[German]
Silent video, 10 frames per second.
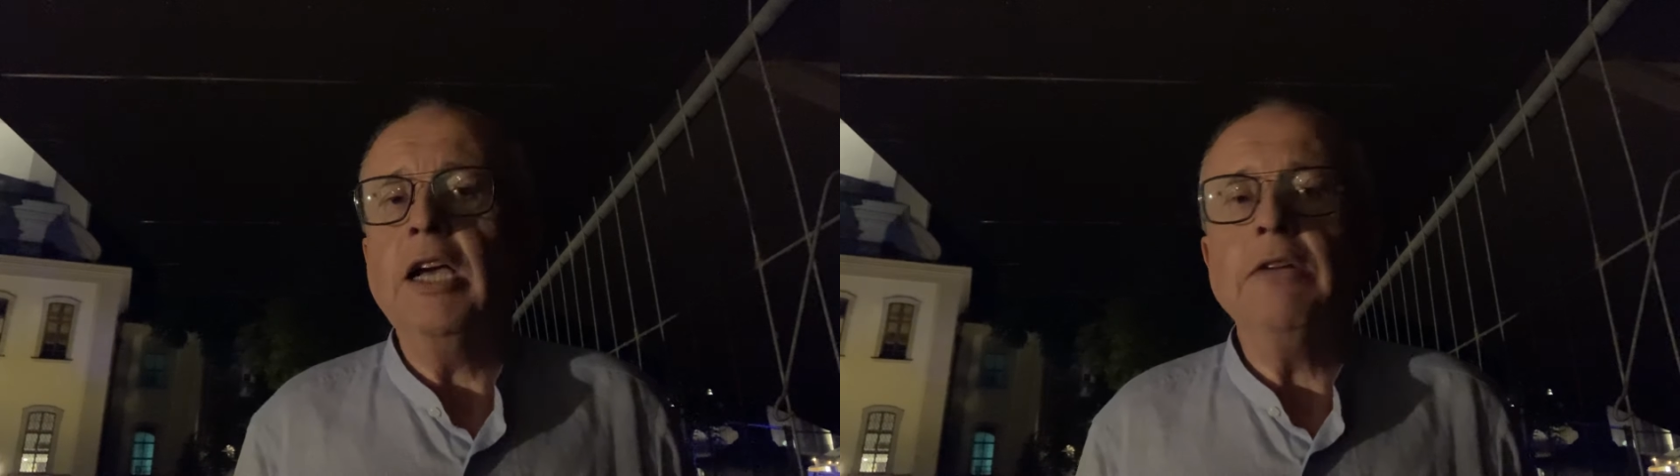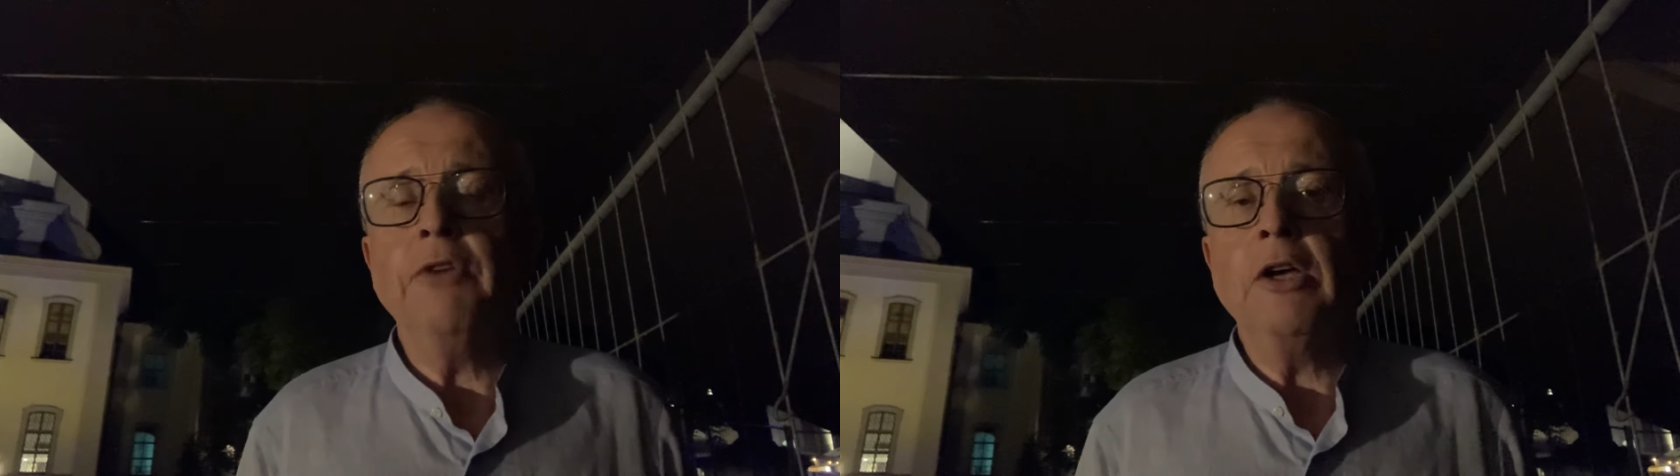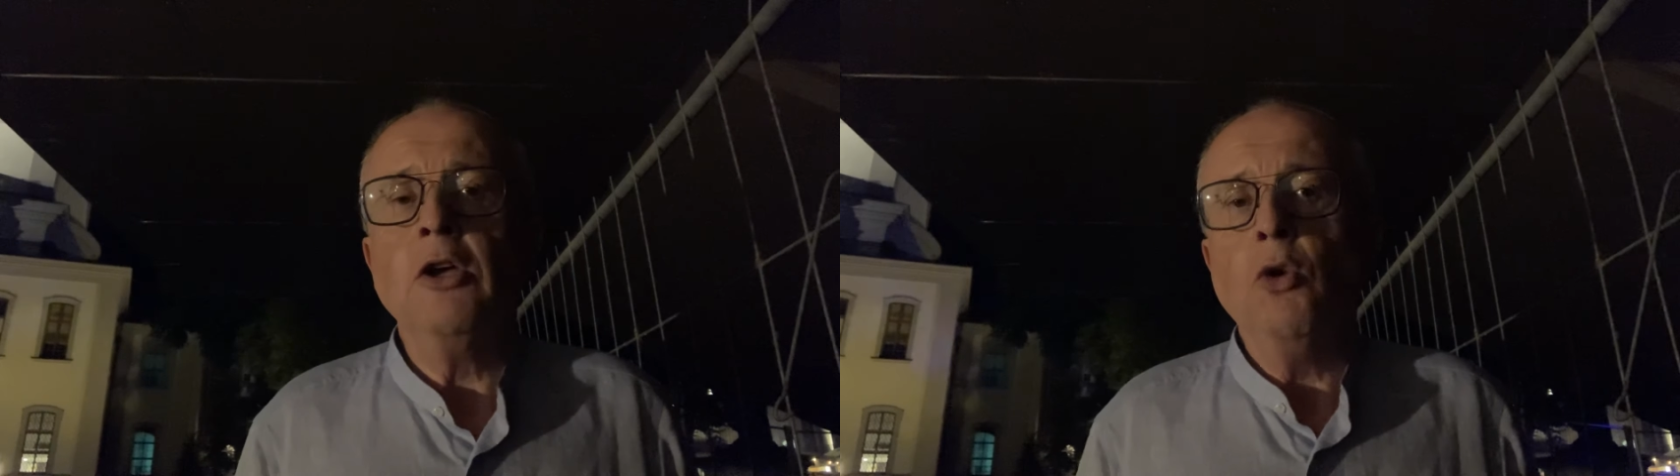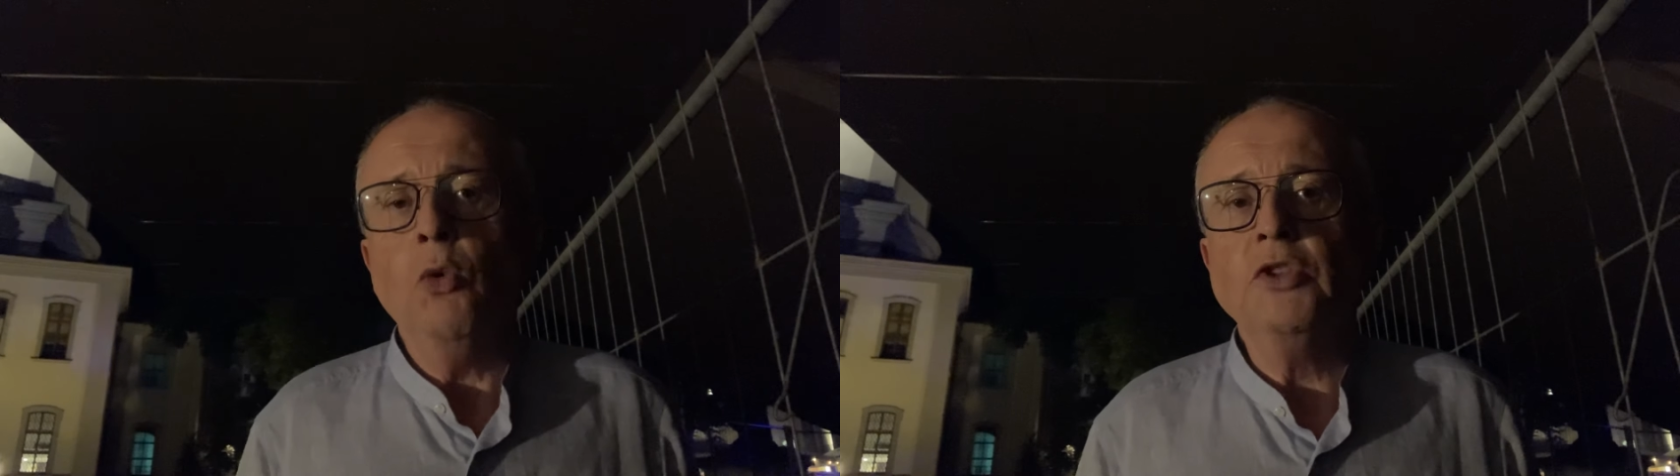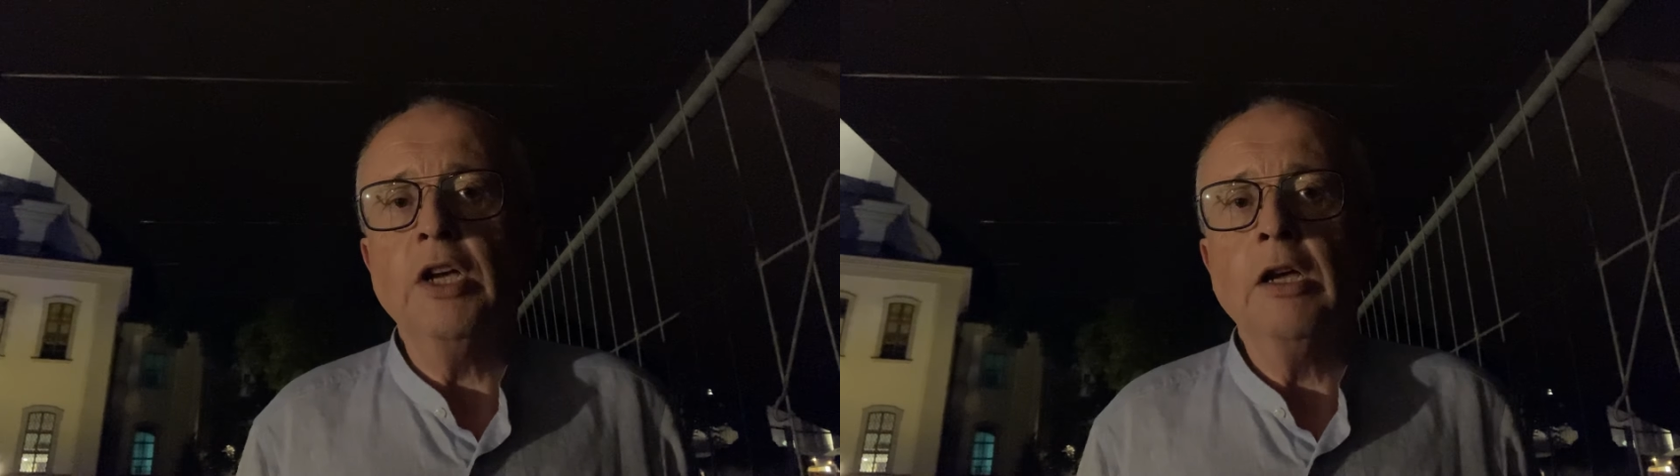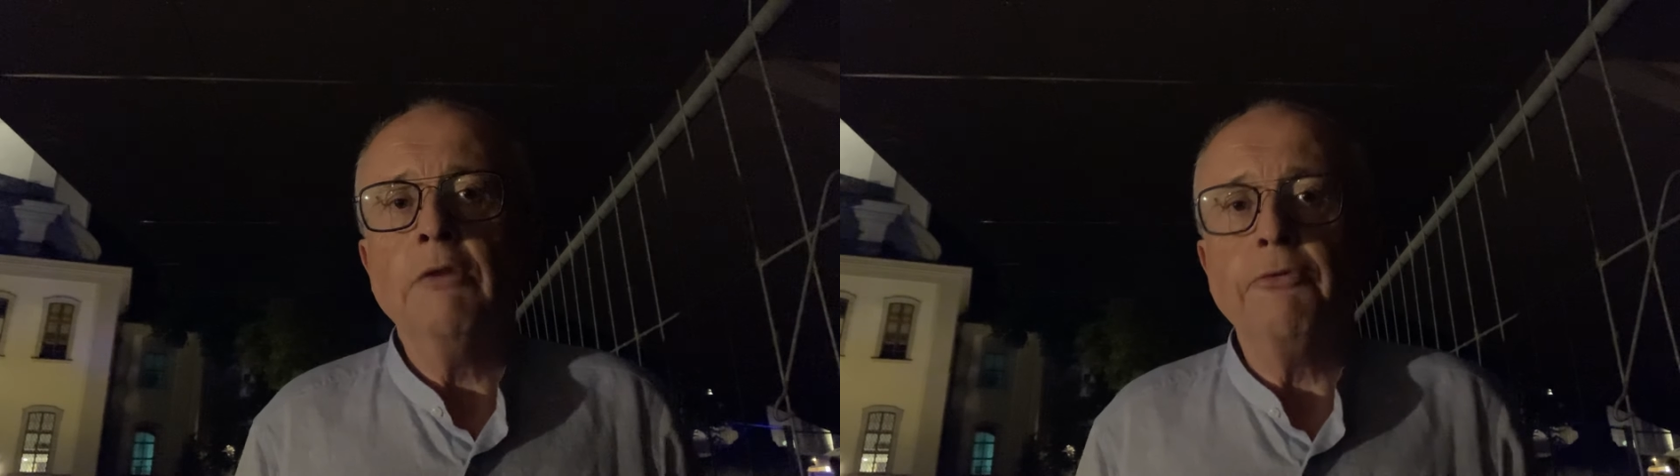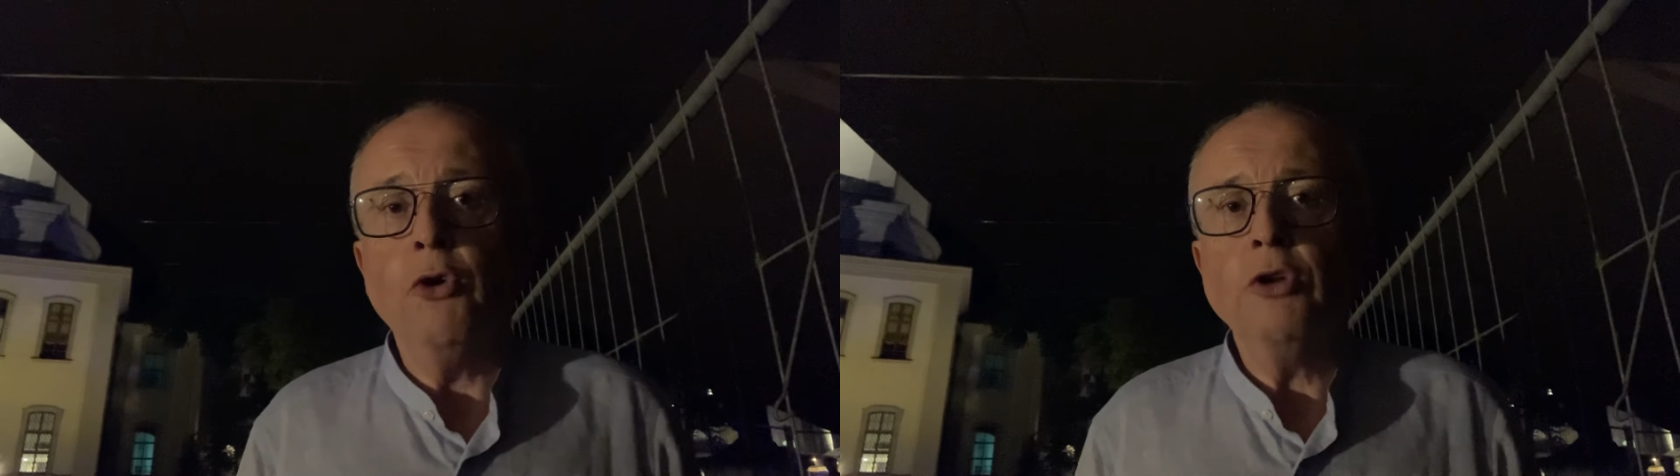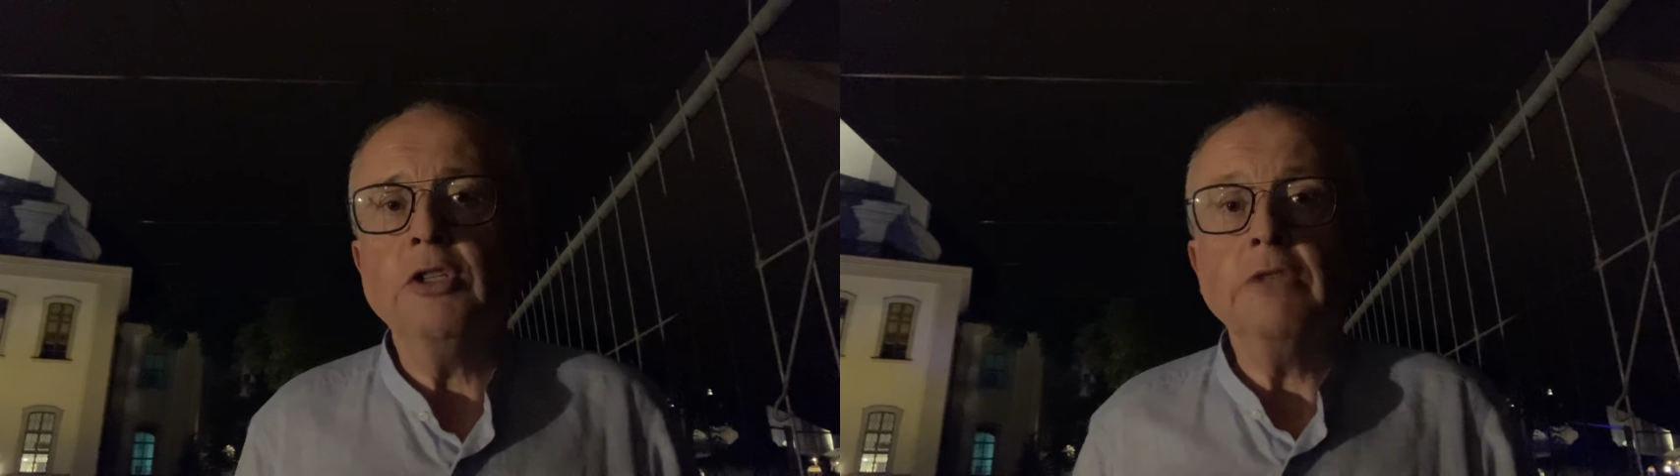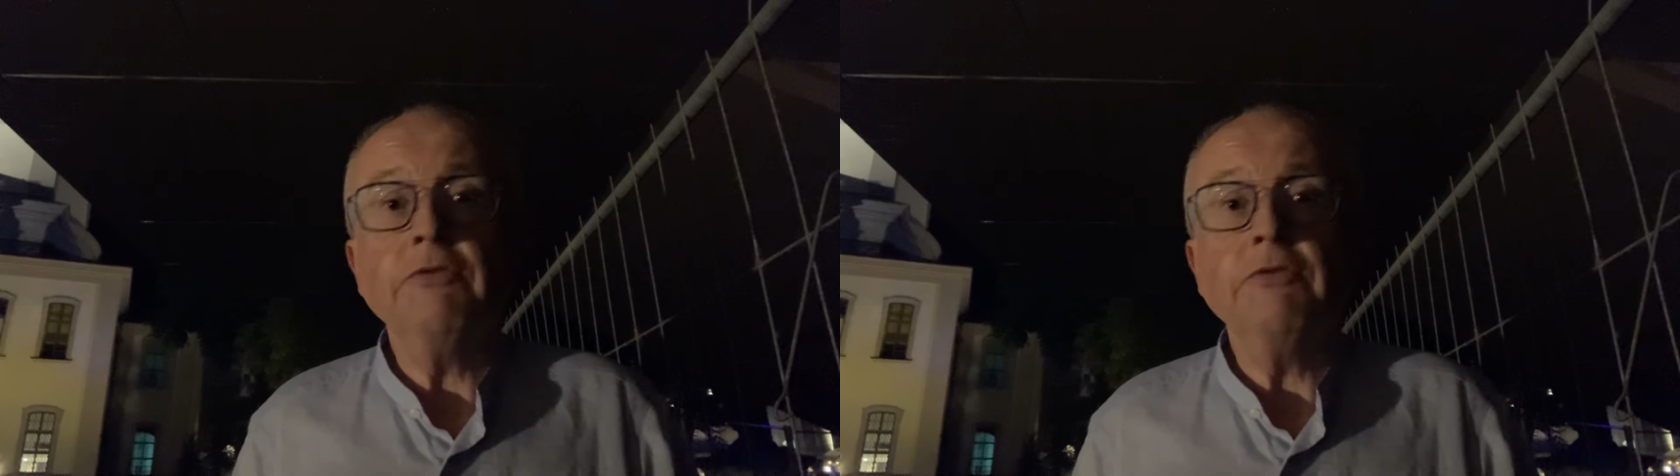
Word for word: einfach unterfordert.